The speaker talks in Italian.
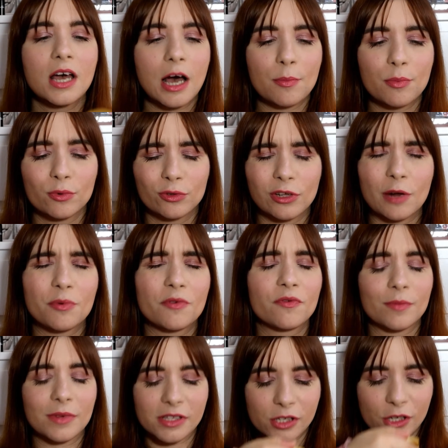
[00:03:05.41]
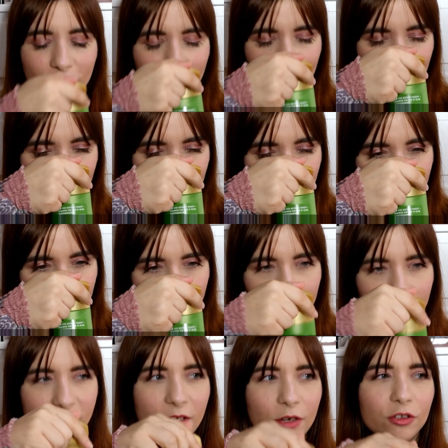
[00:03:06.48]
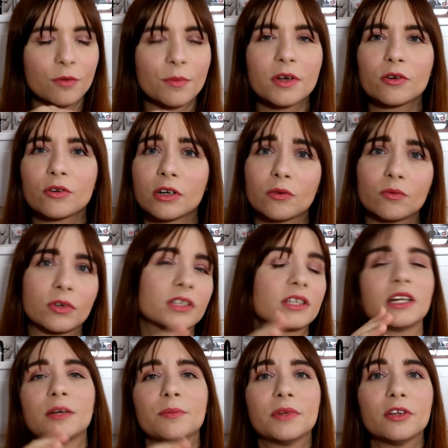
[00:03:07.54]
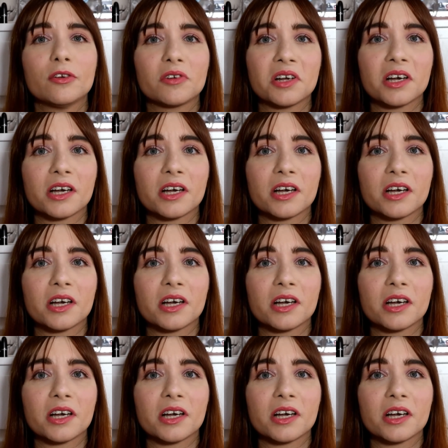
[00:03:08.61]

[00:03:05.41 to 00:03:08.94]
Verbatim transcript: Appunto la profumazione secondo me non è una delle migliori